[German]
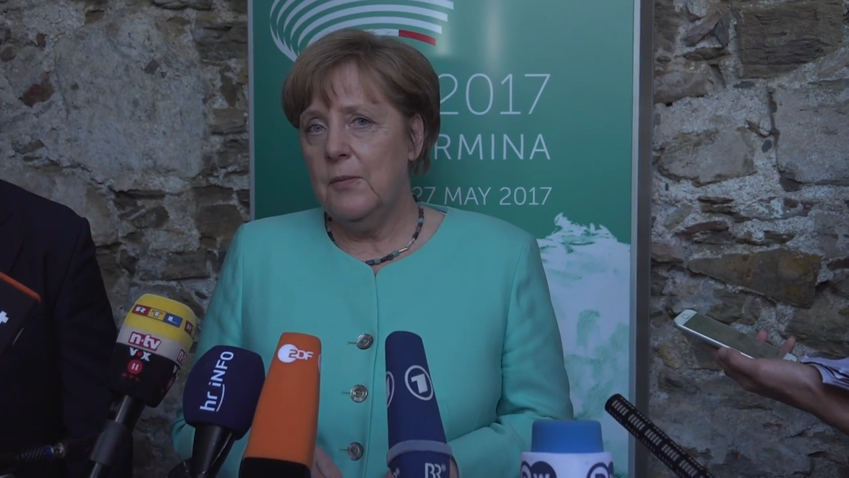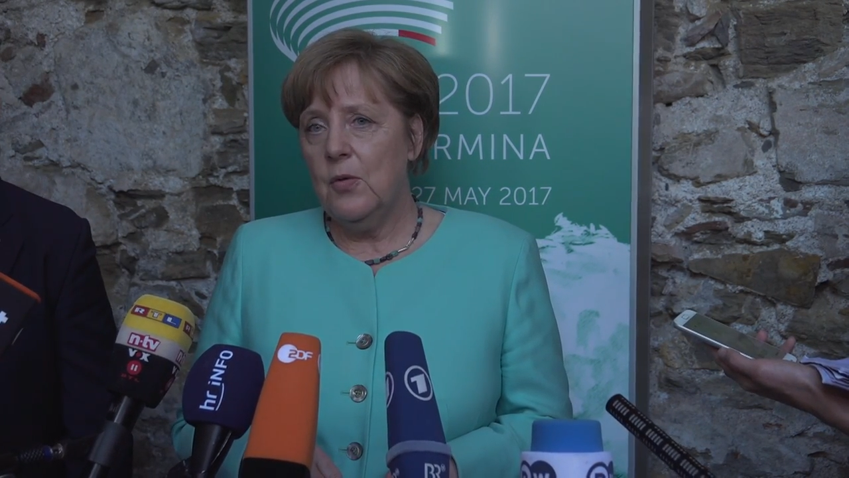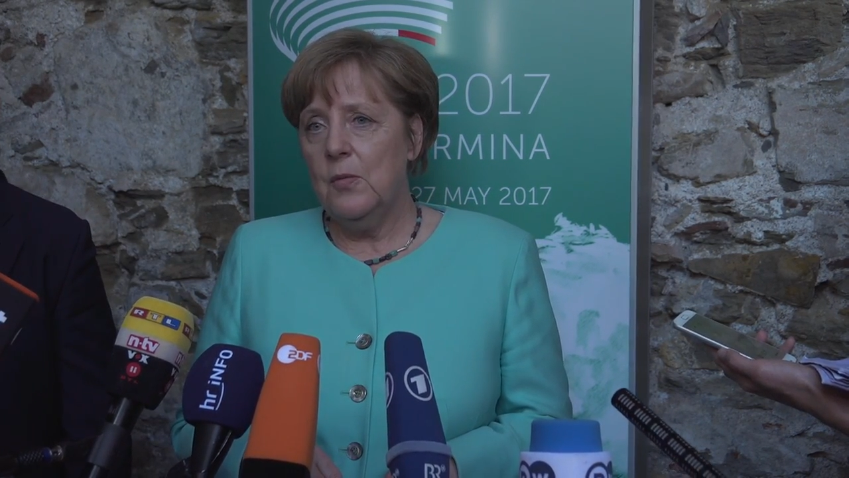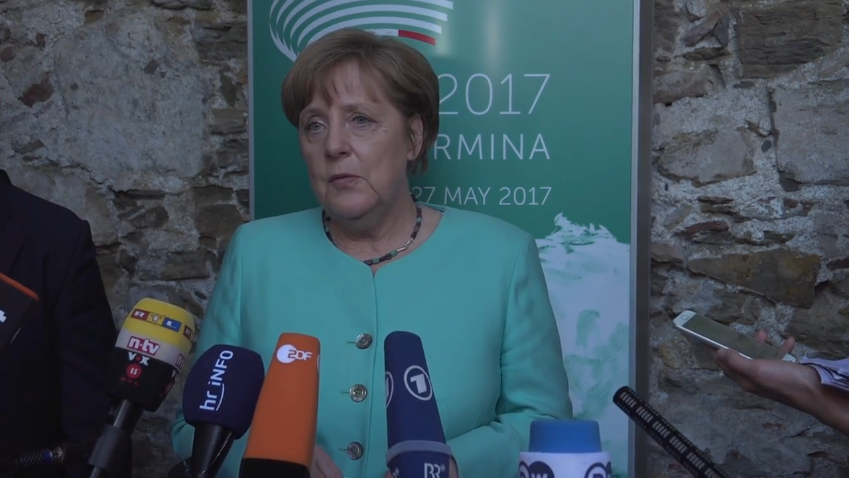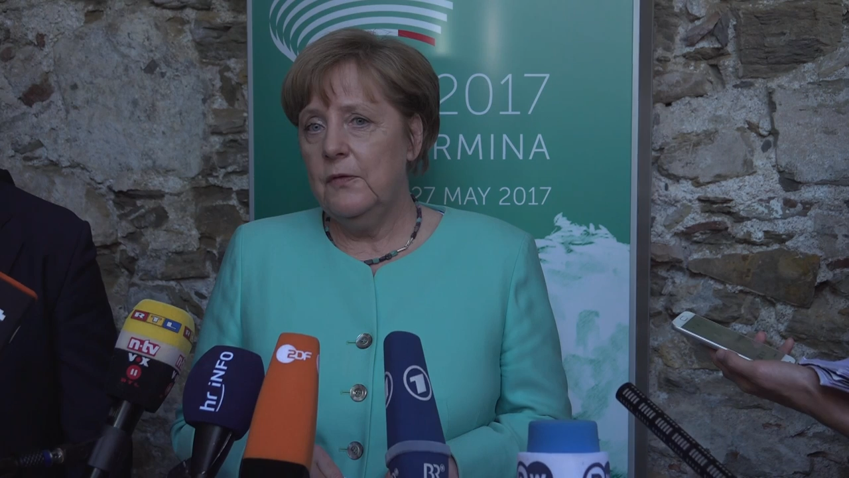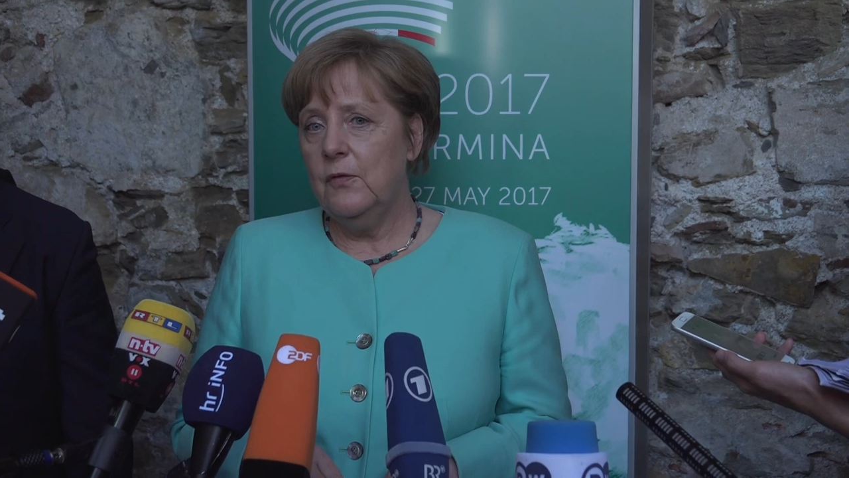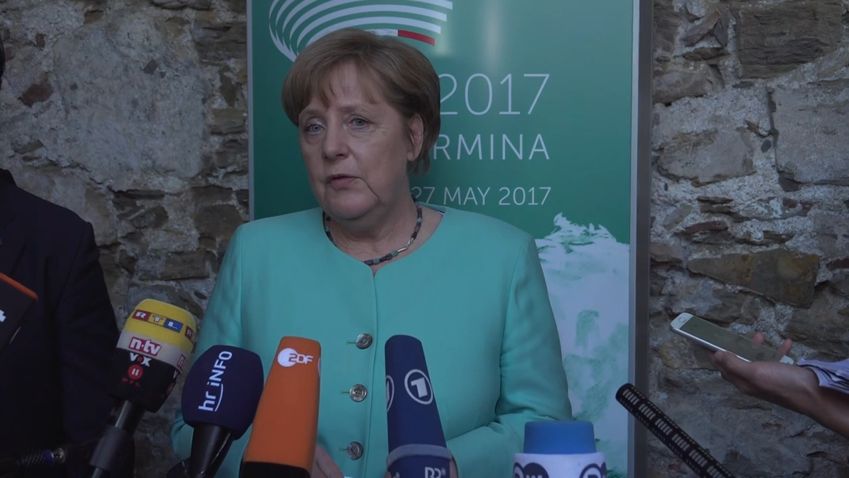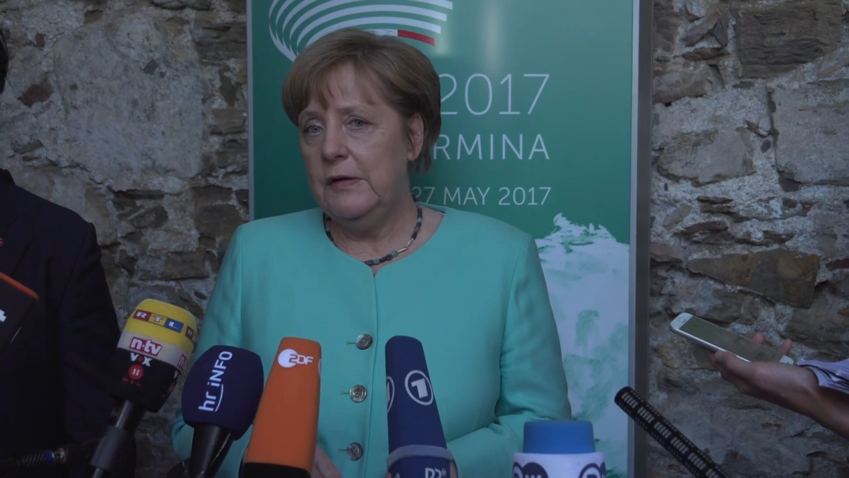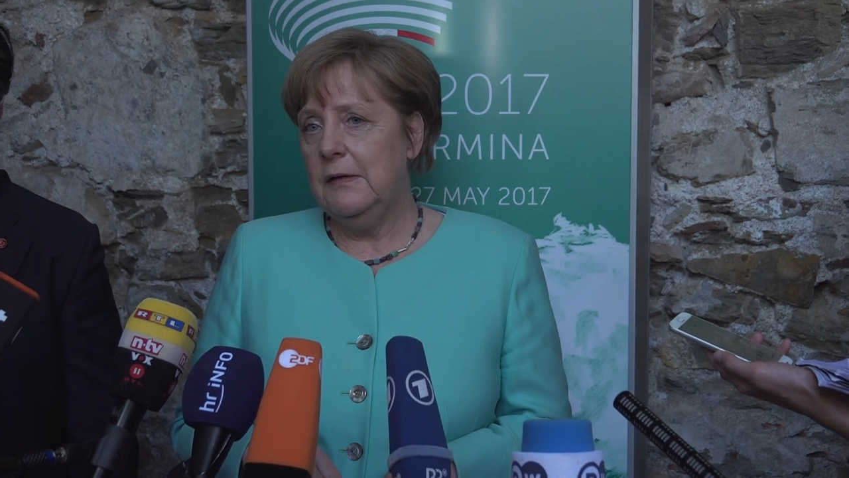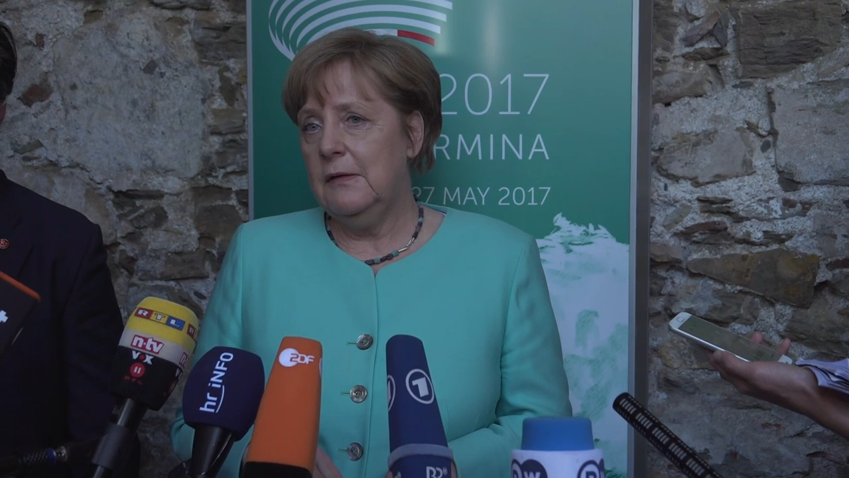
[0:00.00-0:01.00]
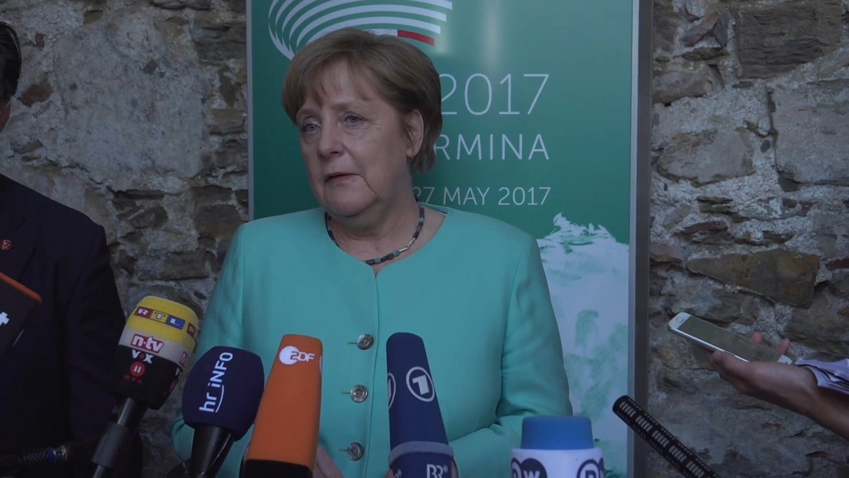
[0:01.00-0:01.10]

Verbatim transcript: Abkommen ist so wichtig,